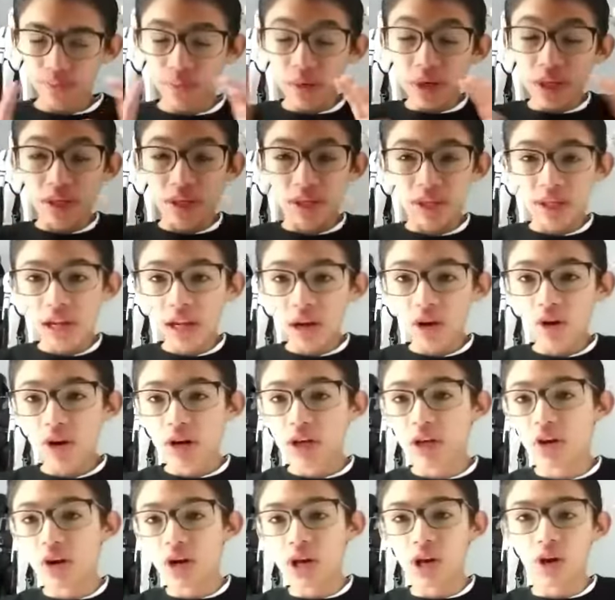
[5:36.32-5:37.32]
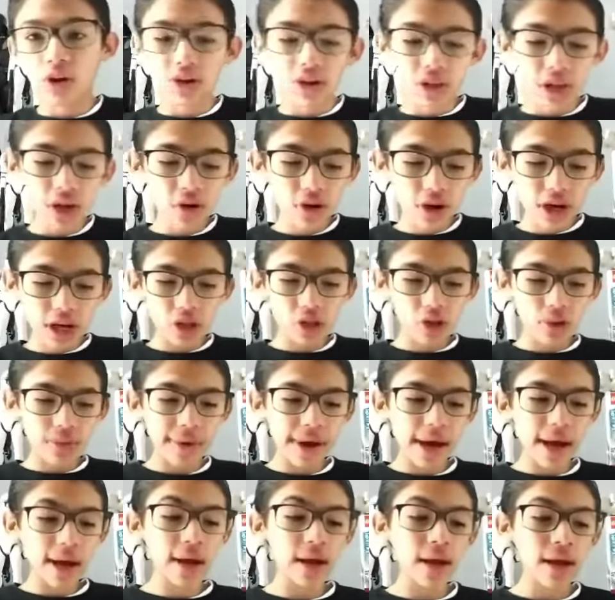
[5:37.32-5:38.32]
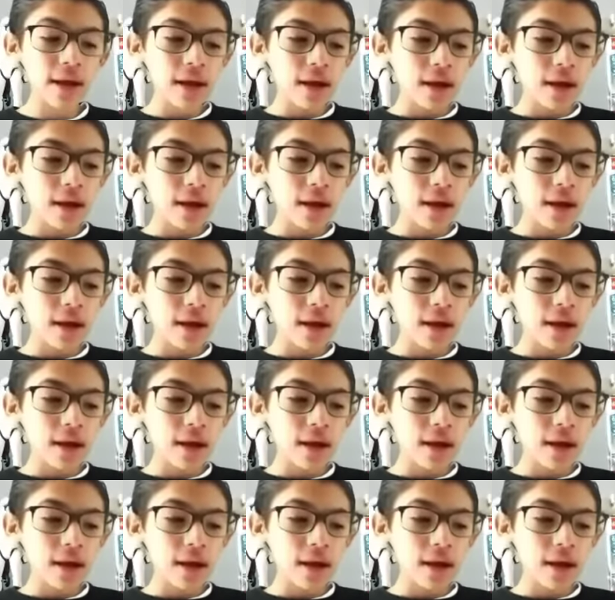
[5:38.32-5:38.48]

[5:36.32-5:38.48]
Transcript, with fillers: pues es lo que yo creo, tengo que tomar